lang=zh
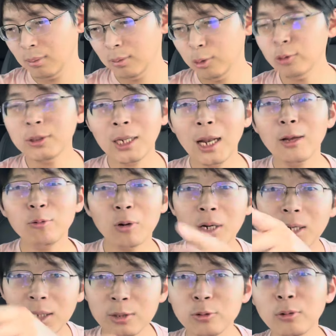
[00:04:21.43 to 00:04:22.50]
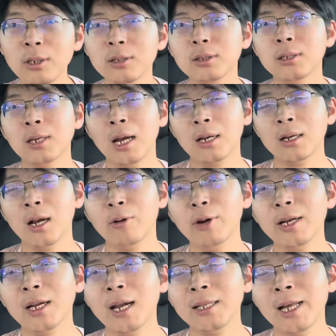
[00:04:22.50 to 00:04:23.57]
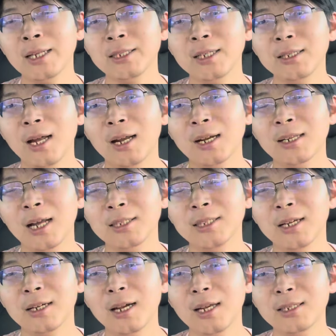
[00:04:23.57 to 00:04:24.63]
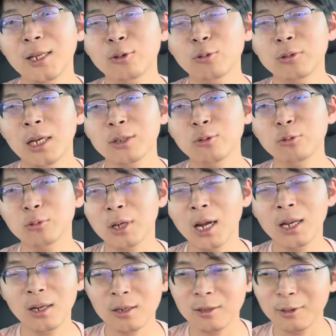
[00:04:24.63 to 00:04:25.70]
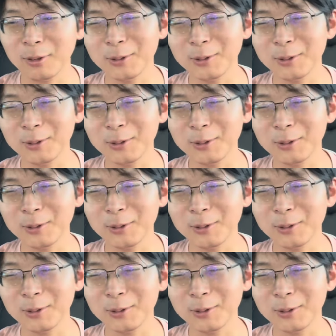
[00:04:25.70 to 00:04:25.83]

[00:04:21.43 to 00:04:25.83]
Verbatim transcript: 就相当于我跟你说，你赶赶快该打钱打打钱，该赞助赞助，该那个